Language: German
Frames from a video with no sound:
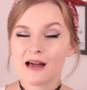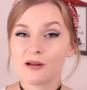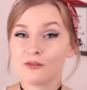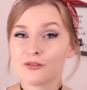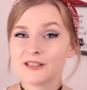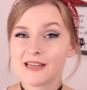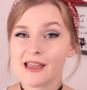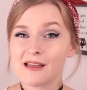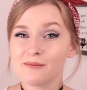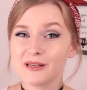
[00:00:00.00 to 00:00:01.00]
Aber von der
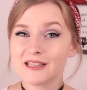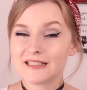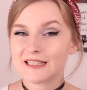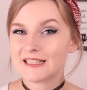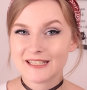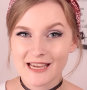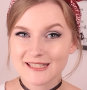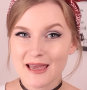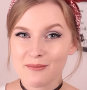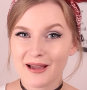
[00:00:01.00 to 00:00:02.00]
her bin ich
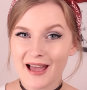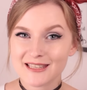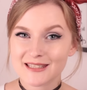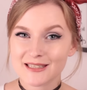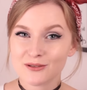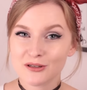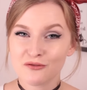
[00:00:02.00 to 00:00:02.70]
sehr, sehr begeistert und